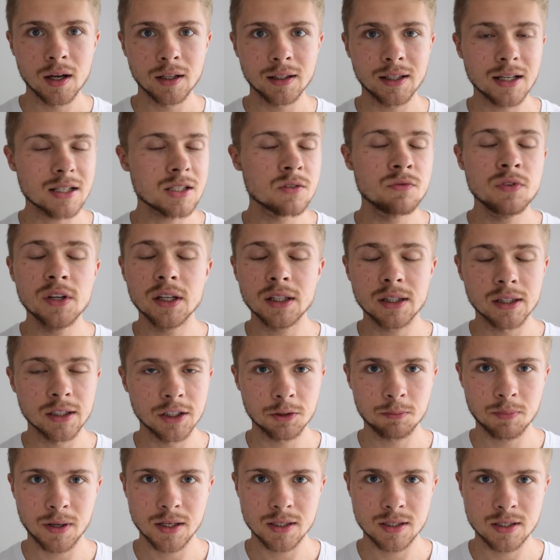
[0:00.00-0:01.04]
Das wird
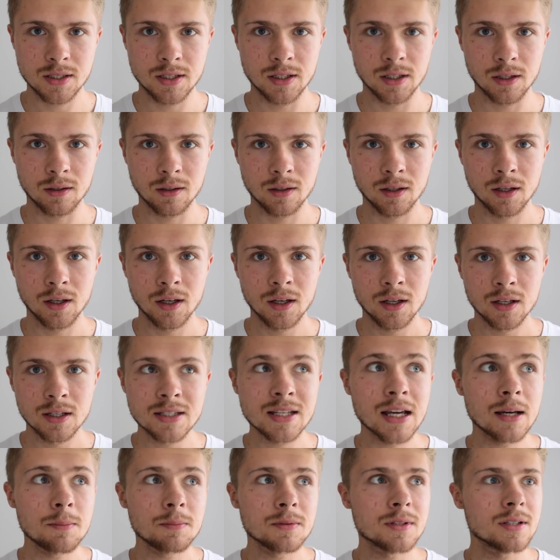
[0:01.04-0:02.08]
nicht passieren.
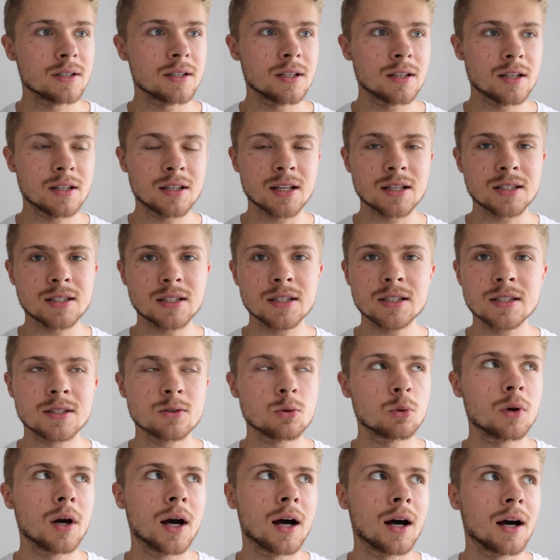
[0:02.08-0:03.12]
Selbst das ist
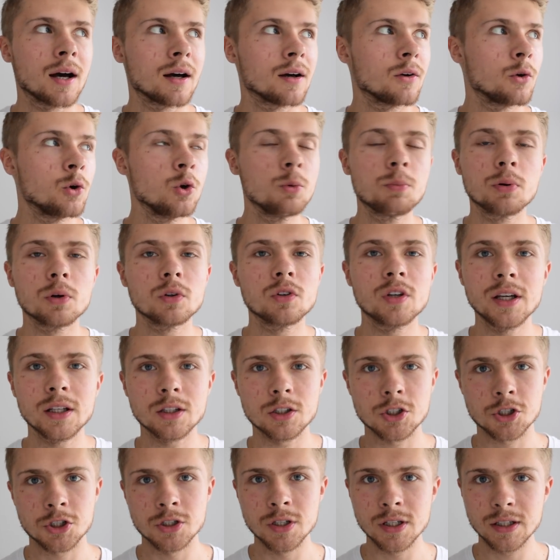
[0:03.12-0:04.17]
sogar
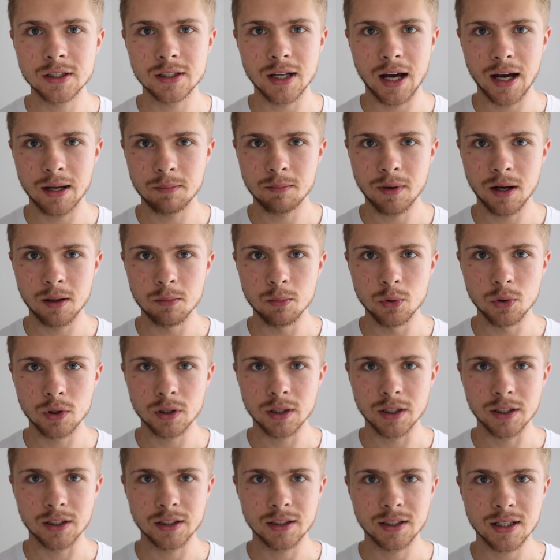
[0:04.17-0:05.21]
hypothetisch nicht einmal
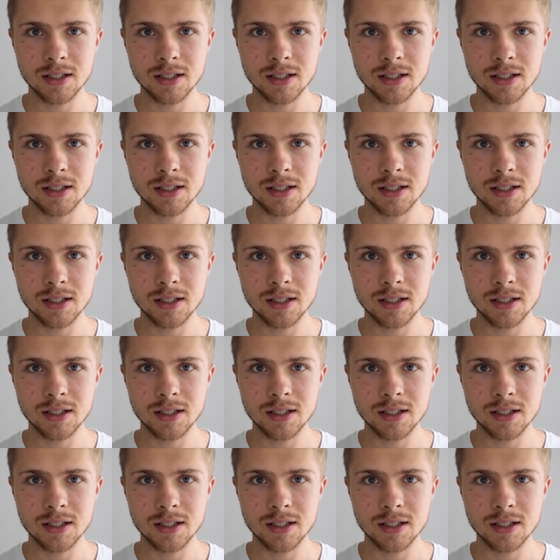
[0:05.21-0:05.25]
möglich.